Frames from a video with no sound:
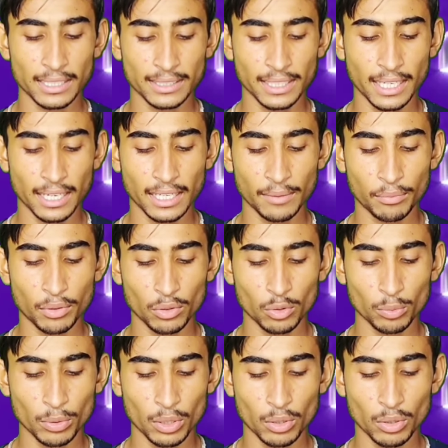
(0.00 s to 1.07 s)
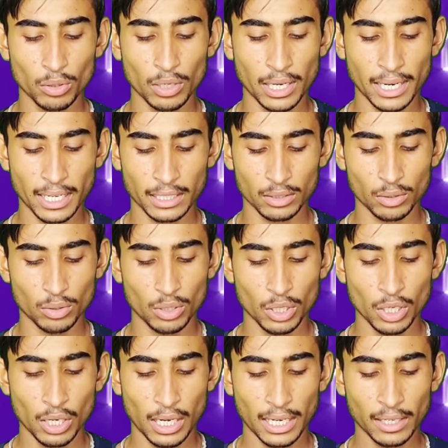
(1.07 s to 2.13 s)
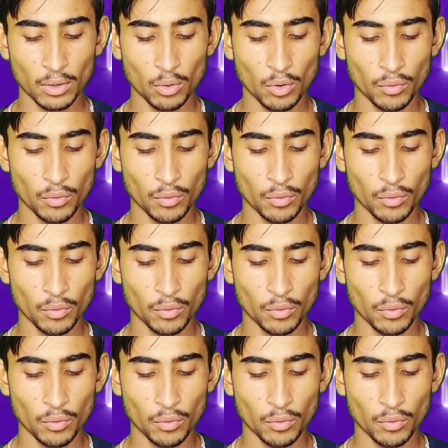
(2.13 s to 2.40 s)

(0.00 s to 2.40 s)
से अगर फ़ोटो पर लोगो आ रहा है तो अगर